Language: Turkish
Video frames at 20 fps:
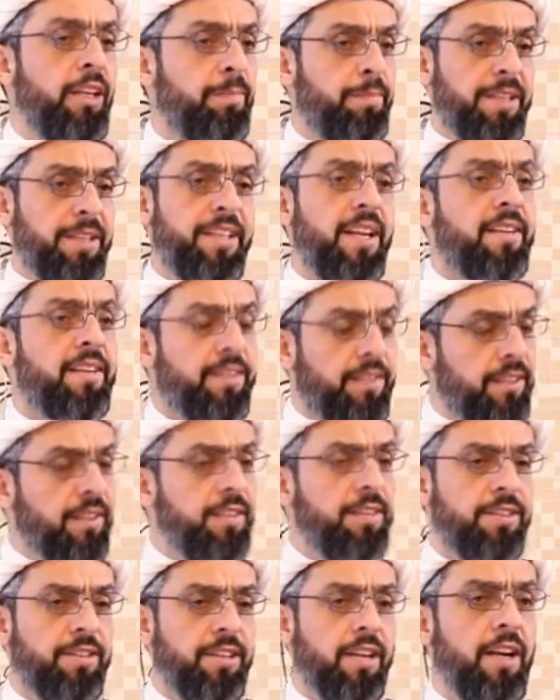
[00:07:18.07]
Bize
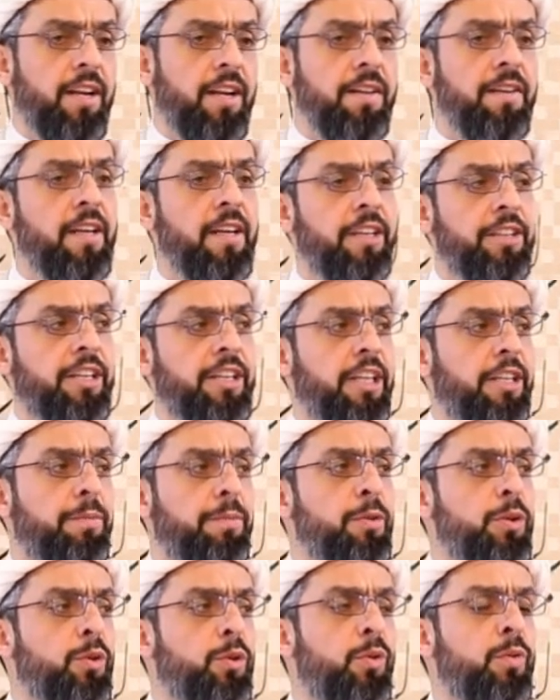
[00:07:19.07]
sıkça
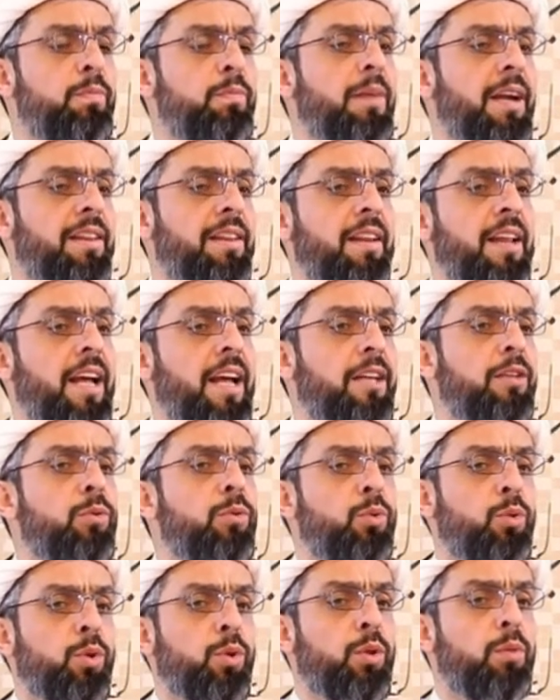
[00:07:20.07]
geçmiş
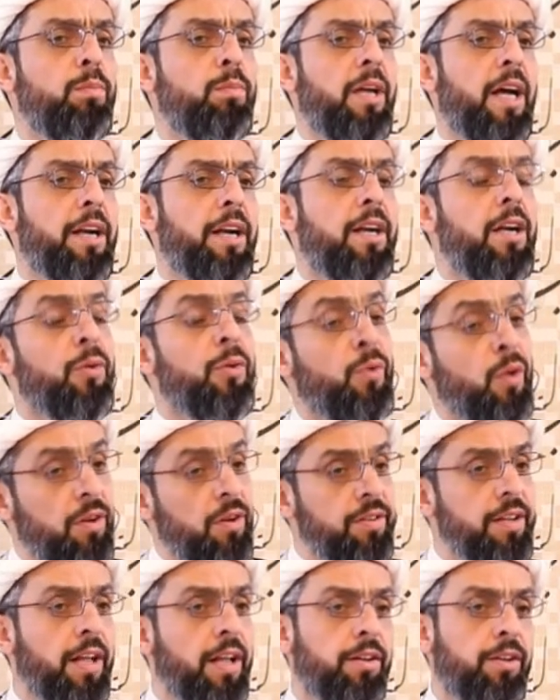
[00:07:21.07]
ümmetlerin durumlarına
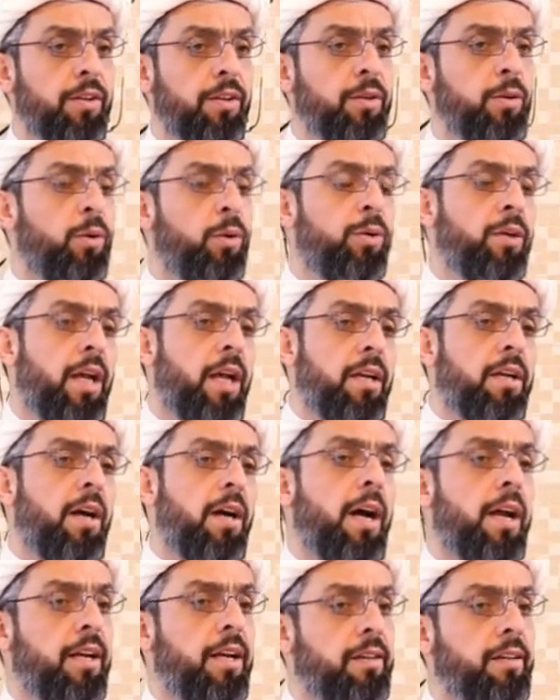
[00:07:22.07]
göz atın, onların
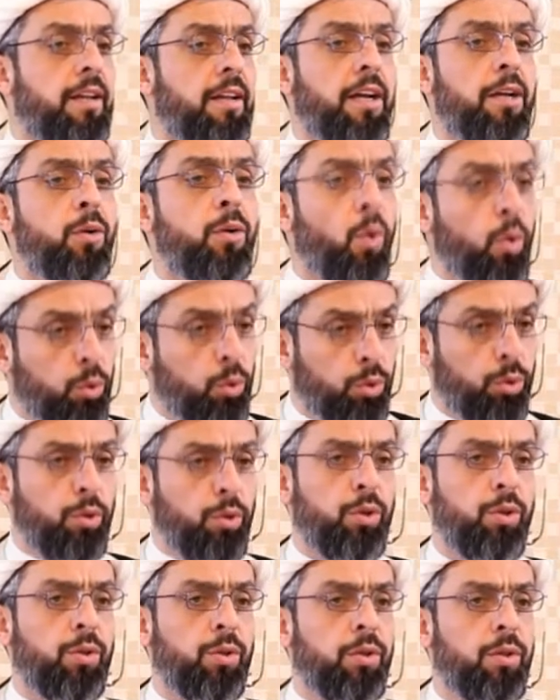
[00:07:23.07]
hayatlarını
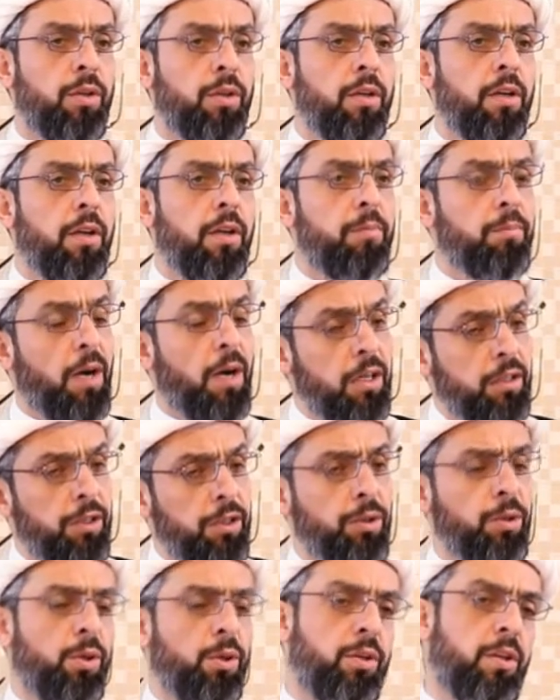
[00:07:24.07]
okuyun,
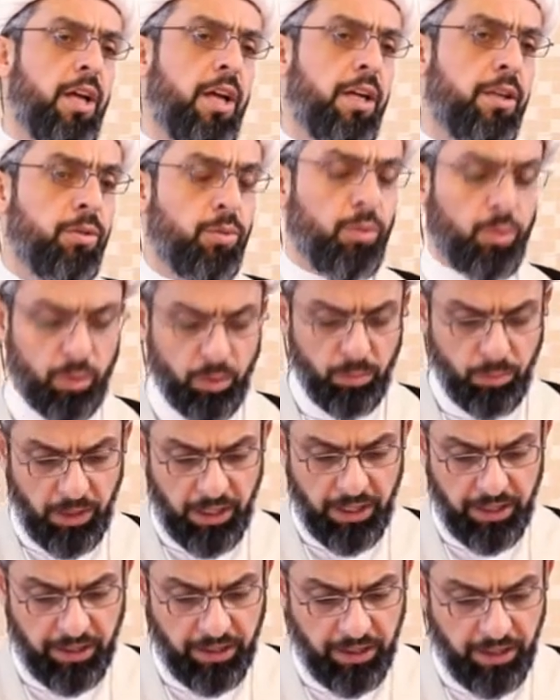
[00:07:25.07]
bakın onların
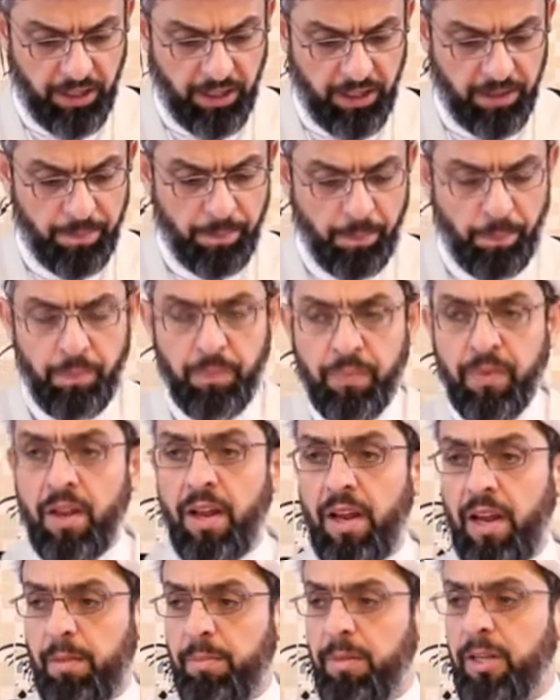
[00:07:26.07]
durumlarına.
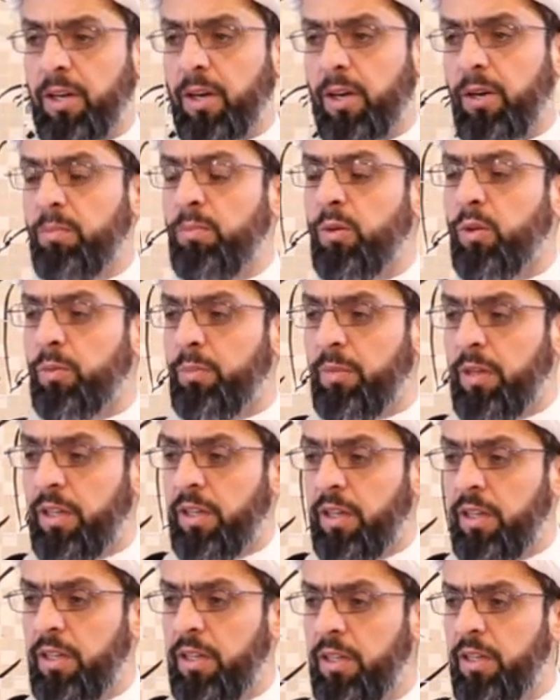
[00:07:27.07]
Emir el
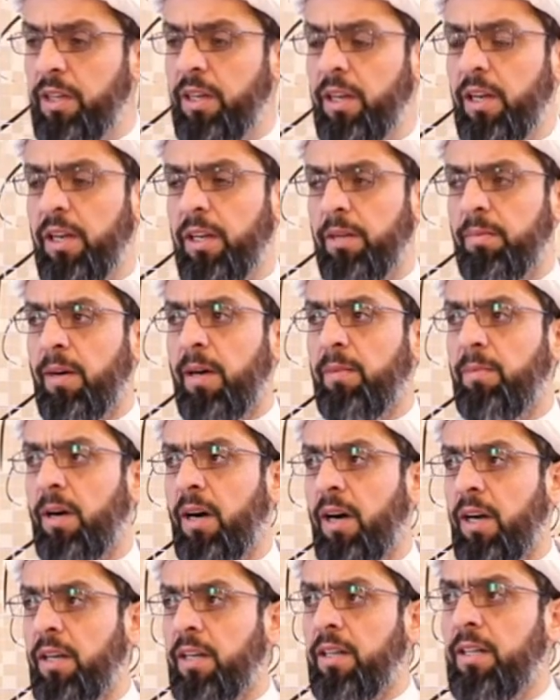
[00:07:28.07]
mu'minin İmam
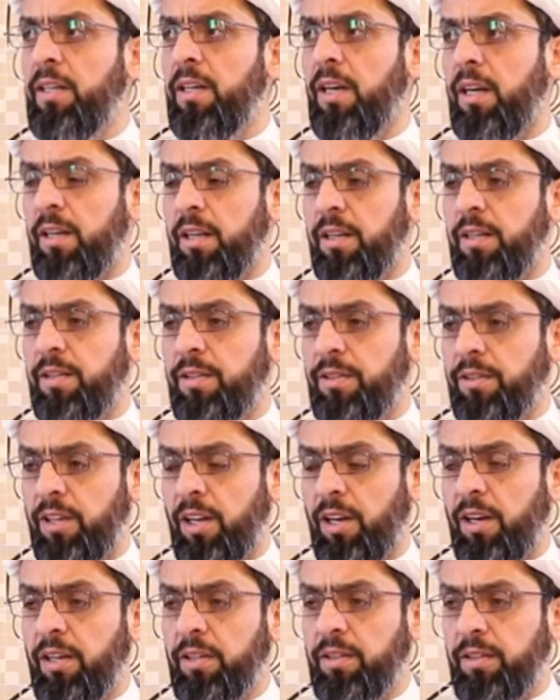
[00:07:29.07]
Ali
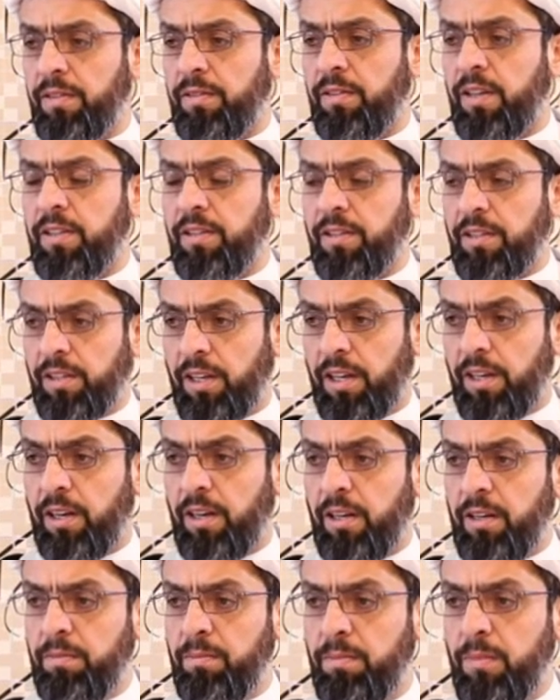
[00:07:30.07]
aleyhissalatü
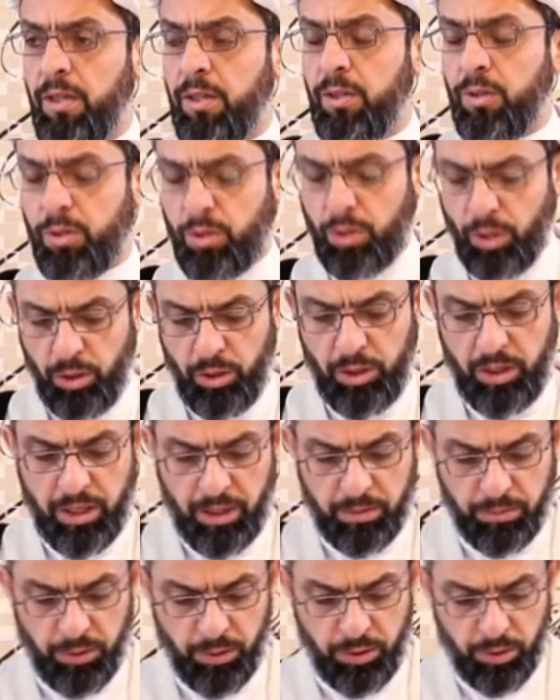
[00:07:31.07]
vesselam
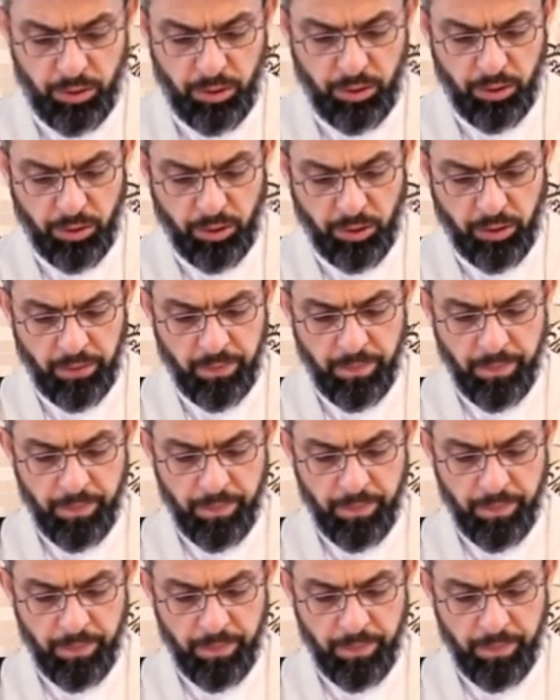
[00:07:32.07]
şöyle buyuruyor.